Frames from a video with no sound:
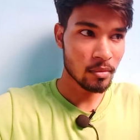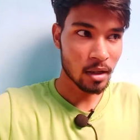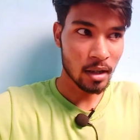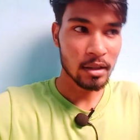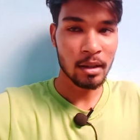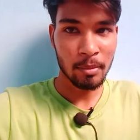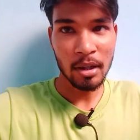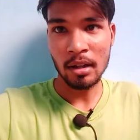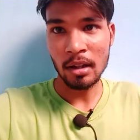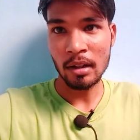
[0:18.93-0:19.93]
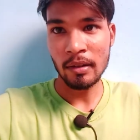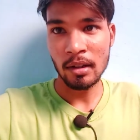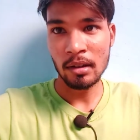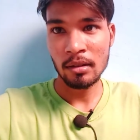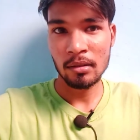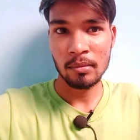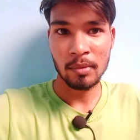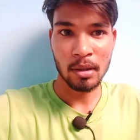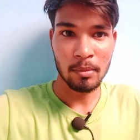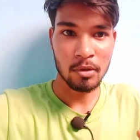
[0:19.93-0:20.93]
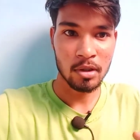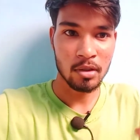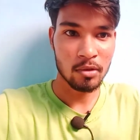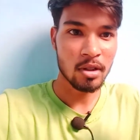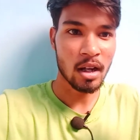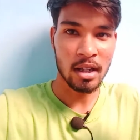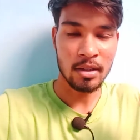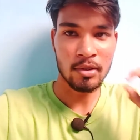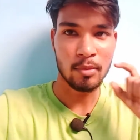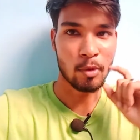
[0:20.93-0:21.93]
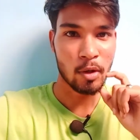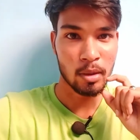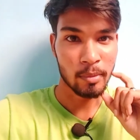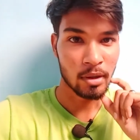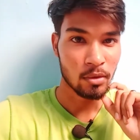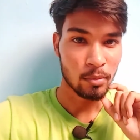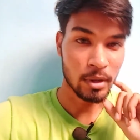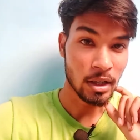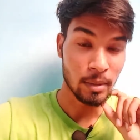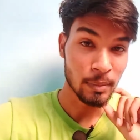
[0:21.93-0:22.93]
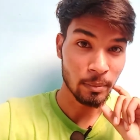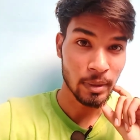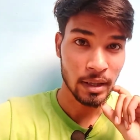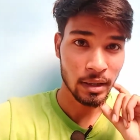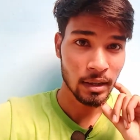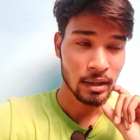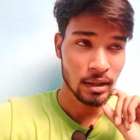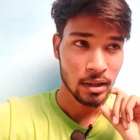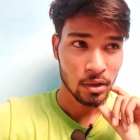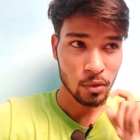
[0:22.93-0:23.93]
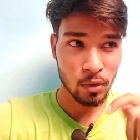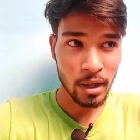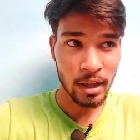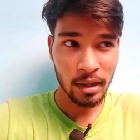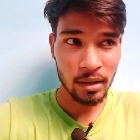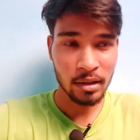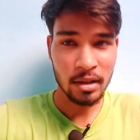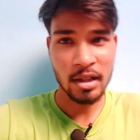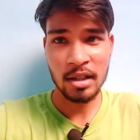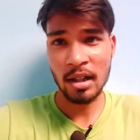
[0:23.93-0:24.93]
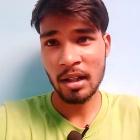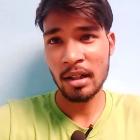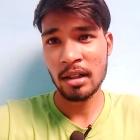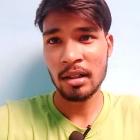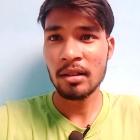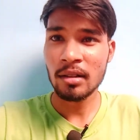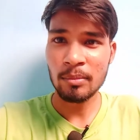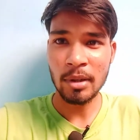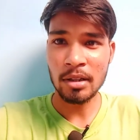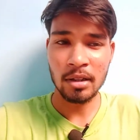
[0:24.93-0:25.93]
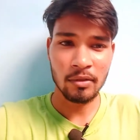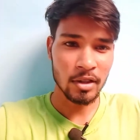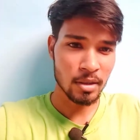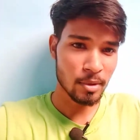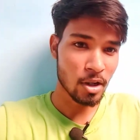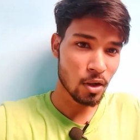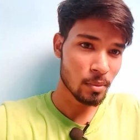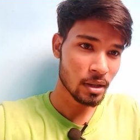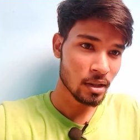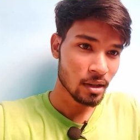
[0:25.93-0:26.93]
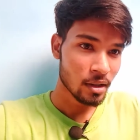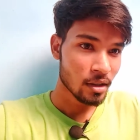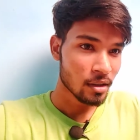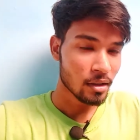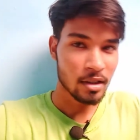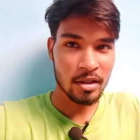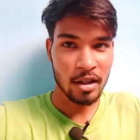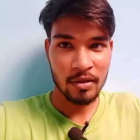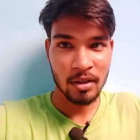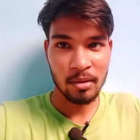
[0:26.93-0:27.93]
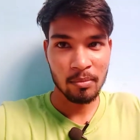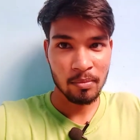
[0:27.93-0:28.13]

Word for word: आए थे रिपेयरिंग करने वाले और अभी उसकी कुछ सी ऐसी प्रॉब्लम है तो अभी नहीं बन पाया है तो वो गए हैं डिश लाने के लिए अब देखते हैं वैसे भी गाँव में रिचार्ज वाला